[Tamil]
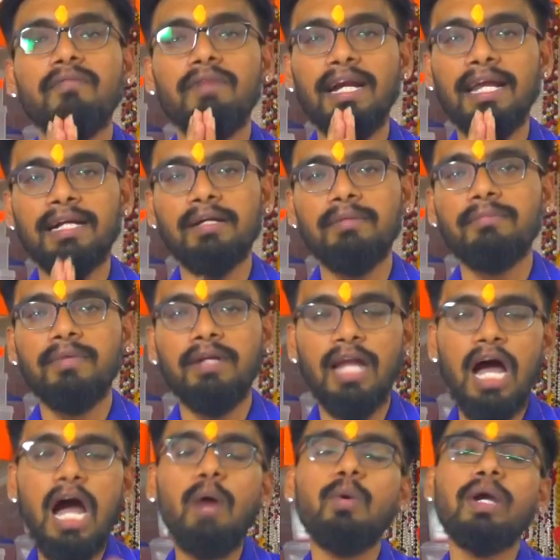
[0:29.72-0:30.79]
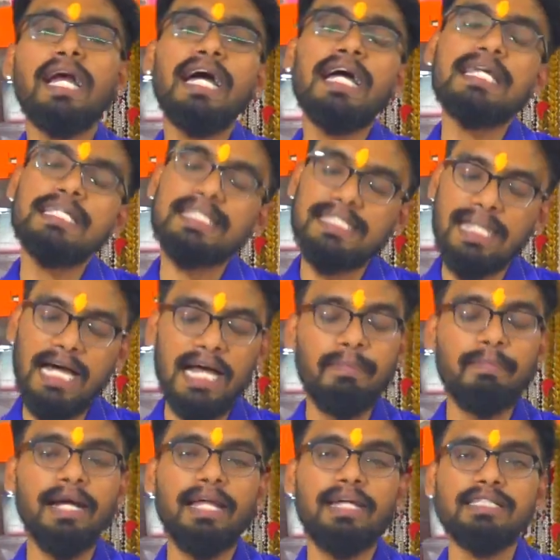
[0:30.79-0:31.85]
வணக்கம் நான் உங்க சாய்
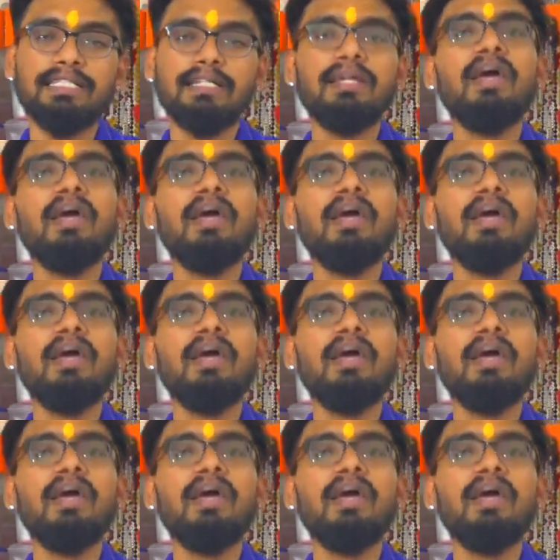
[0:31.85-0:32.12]
பாலாஜி